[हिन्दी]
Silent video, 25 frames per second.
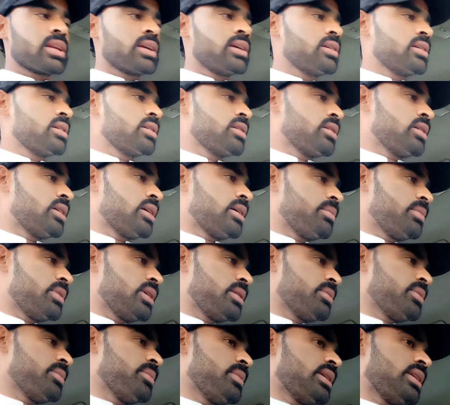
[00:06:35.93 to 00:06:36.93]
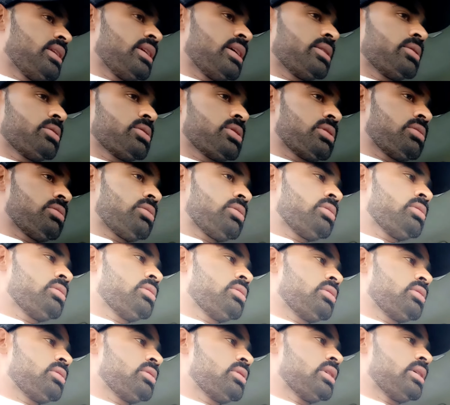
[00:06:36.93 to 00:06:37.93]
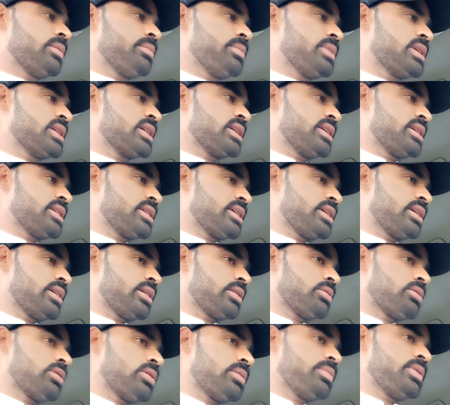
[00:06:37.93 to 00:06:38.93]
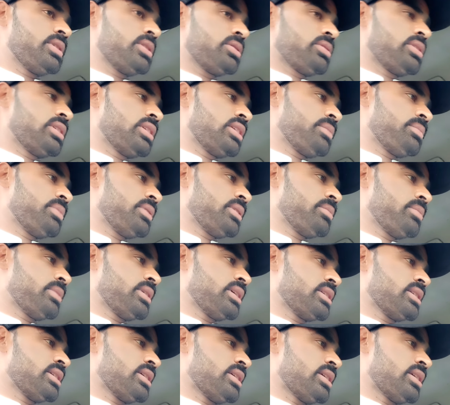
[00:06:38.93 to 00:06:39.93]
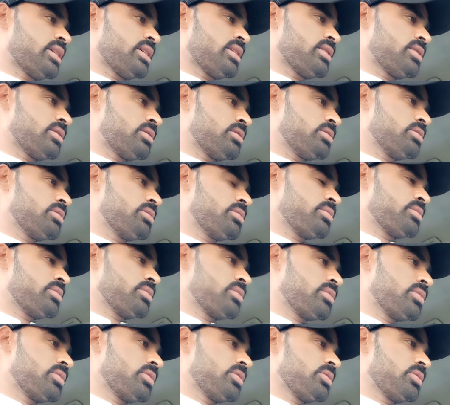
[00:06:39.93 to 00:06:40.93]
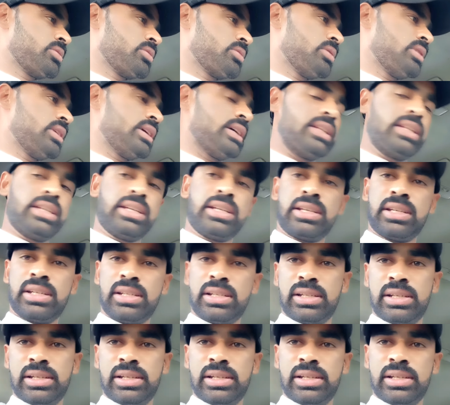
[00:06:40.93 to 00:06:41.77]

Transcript: हमने भी मिलना है तो चलो हम भी चले जाएंगे तो अभी जो है ना फिर मैं जा रहा हूँ उनको लेने के लिए